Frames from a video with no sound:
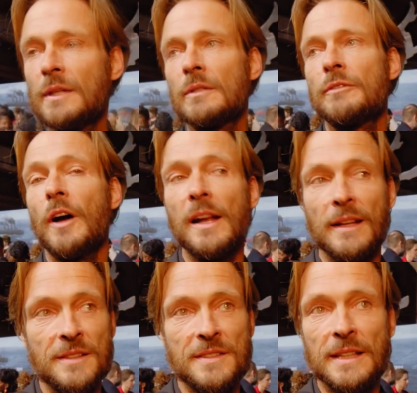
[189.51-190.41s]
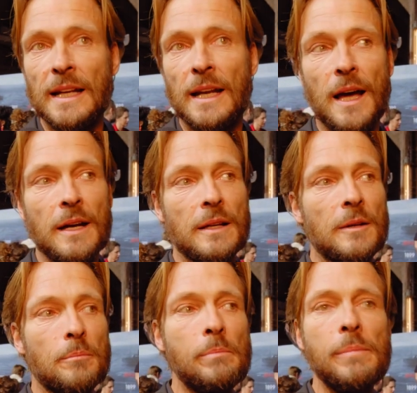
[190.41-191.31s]
Und vor allen Dingen ist er in der
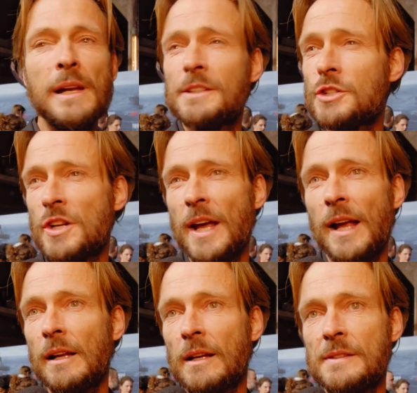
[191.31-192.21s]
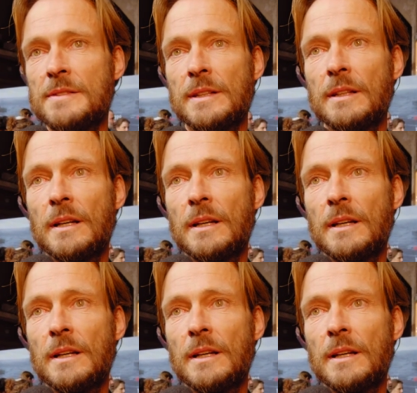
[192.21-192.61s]
Lage, blitzschnell ganz